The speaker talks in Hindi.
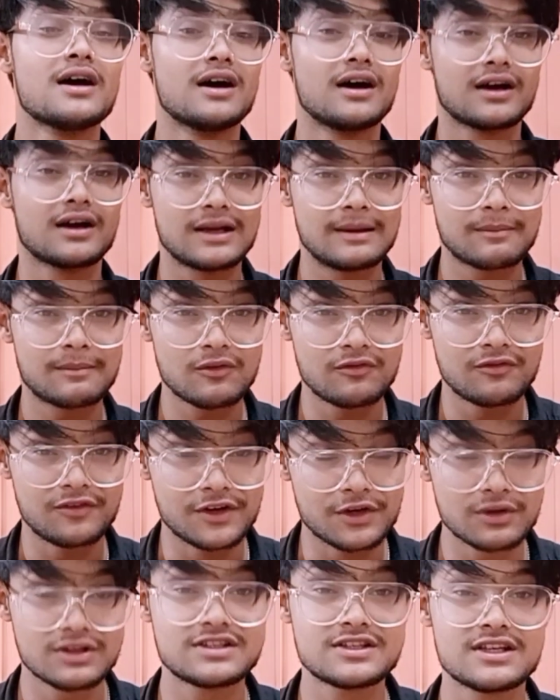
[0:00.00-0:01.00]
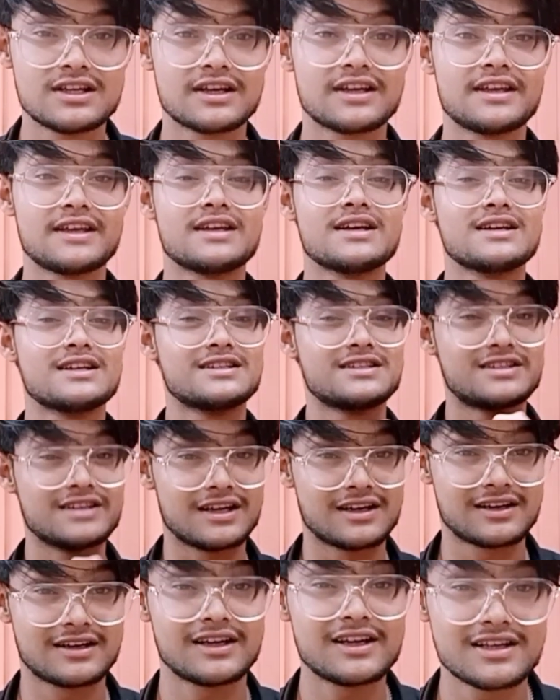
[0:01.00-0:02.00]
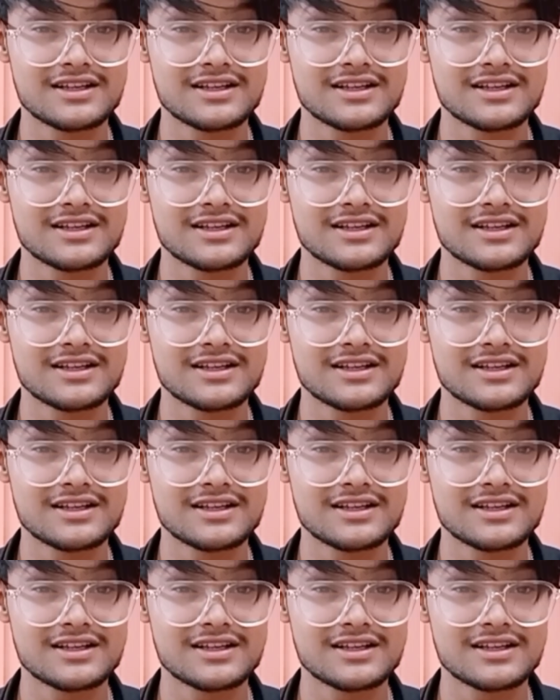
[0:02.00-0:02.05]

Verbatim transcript: अगर आपको वीडियो अच्छी लगी जानकारी